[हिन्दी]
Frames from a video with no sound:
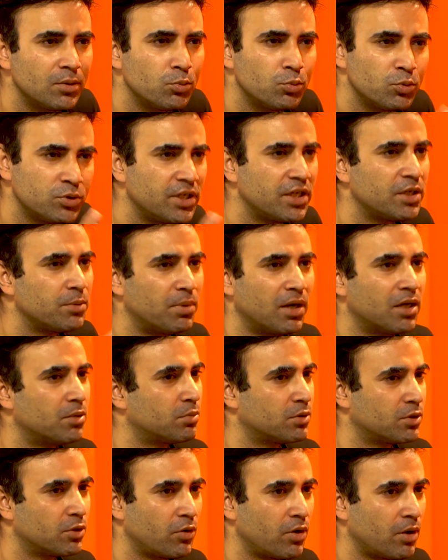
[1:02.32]
मुझे एक बात
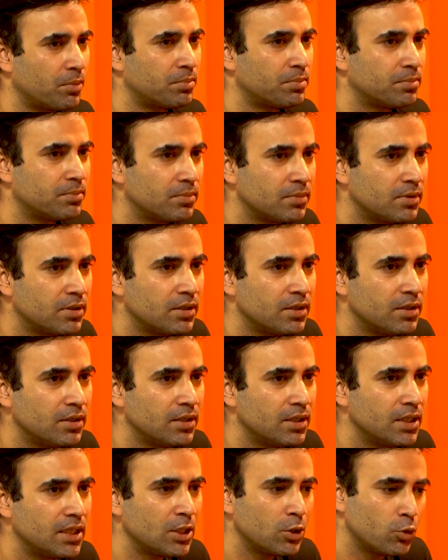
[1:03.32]
बताओ
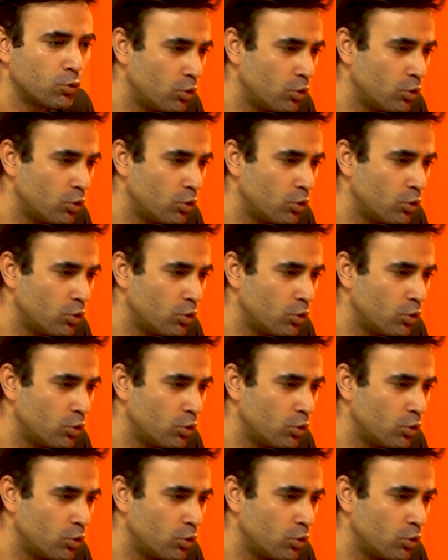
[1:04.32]
आप